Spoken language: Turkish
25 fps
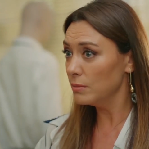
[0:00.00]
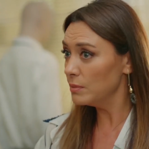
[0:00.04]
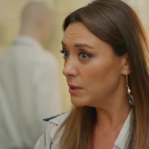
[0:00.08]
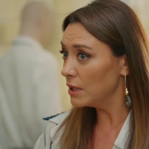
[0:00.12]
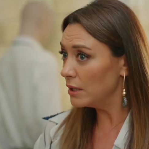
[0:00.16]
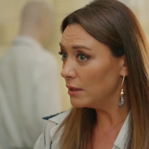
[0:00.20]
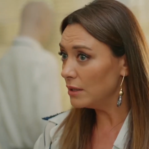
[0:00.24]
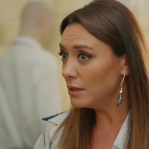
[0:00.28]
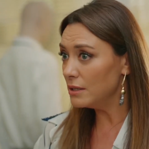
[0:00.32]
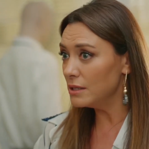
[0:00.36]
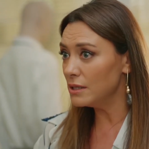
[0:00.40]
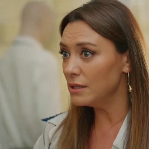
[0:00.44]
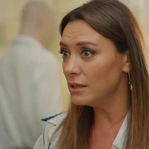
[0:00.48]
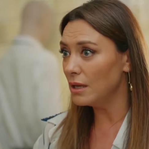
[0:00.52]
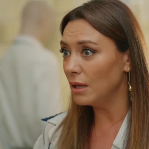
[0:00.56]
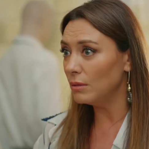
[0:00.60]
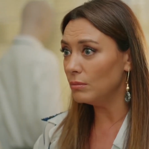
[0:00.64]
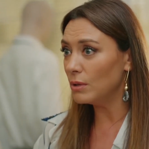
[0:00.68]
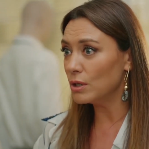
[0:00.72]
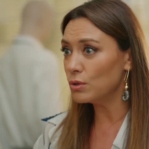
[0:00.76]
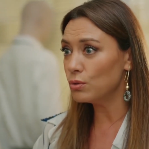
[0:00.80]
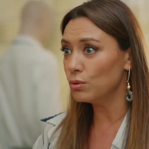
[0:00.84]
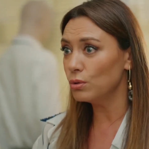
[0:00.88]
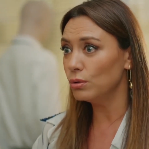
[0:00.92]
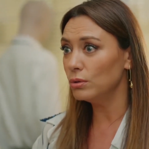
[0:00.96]
Kimseden izin
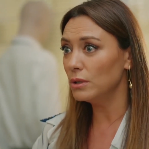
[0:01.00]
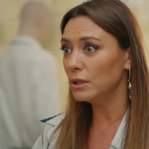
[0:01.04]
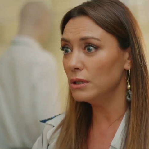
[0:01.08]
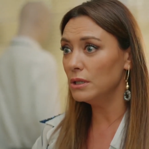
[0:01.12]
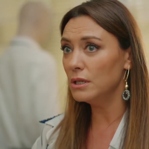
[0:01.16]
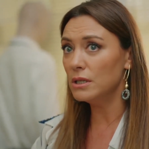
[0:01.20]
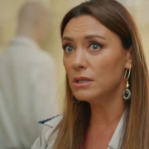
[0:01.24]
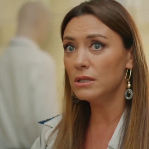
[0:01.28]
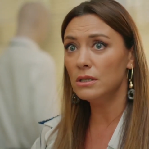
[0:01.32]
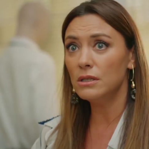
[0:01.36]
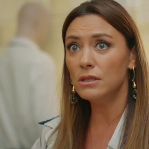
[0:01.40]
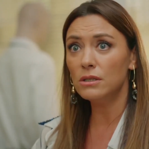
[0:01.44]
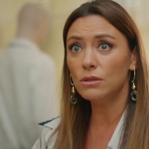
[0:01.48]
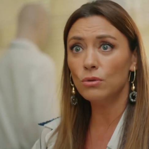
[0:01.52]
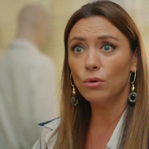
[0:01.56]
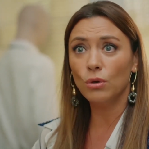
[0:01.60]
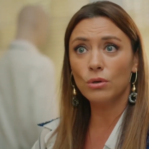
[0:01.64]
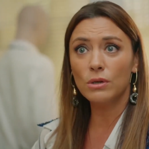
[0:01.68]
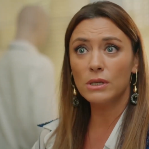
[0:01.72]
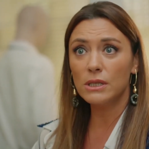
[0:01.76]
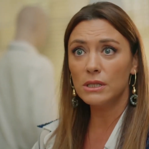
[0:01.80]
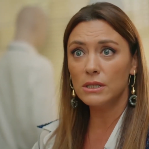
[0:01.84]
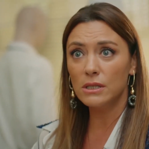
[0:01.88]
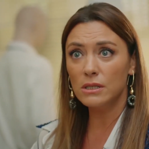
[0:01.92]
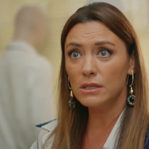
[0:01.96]
almak zorunda değilsiniz ki
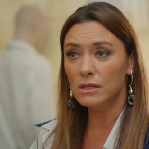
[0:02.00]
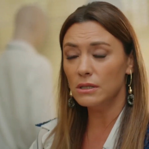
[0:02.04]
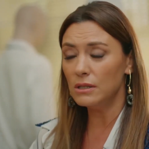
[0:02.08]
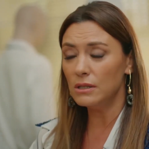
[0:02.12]
orası